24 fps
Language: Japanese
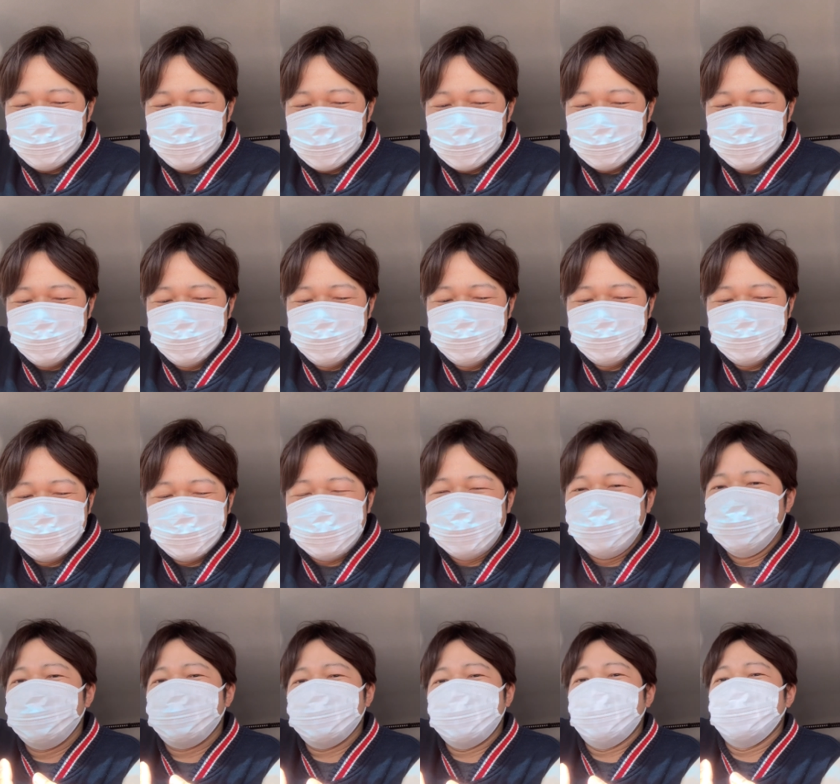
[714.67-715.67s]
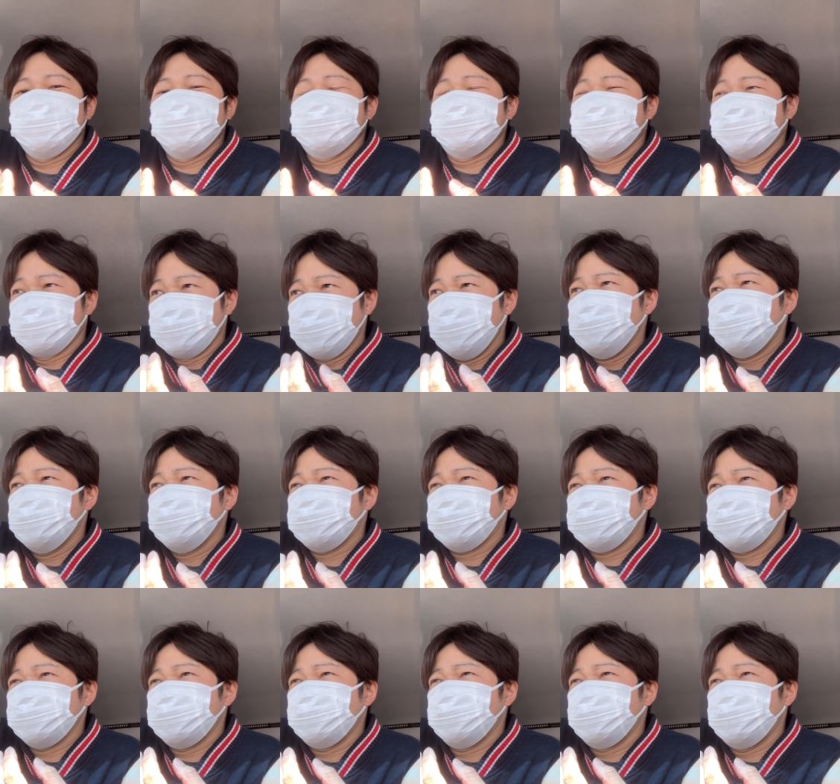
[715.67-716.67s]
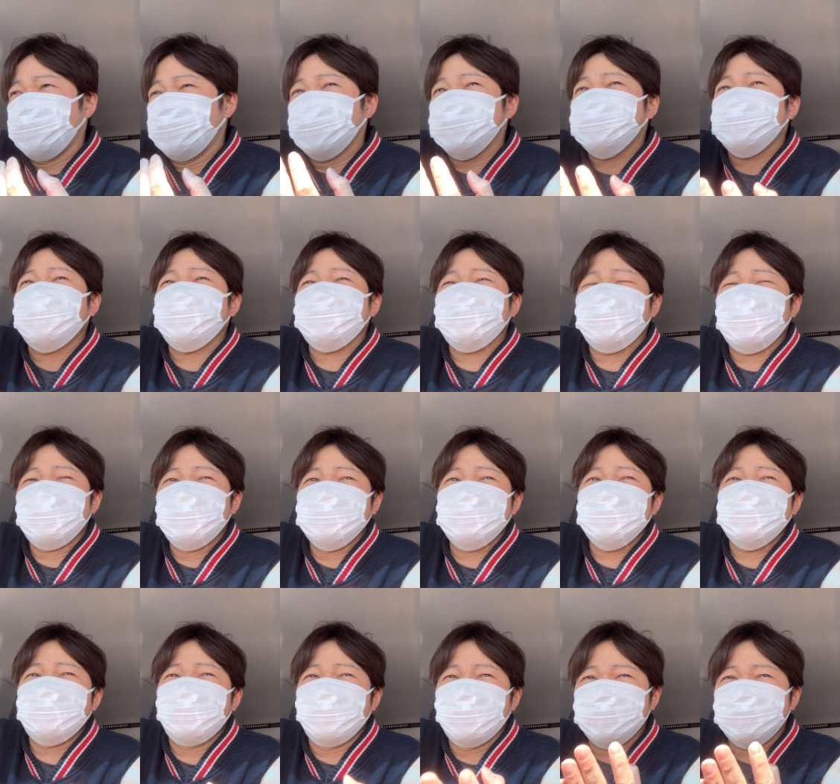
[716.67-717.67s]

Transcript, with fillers: ぱ、私服なんですよね。このおばちゃんとかにしても、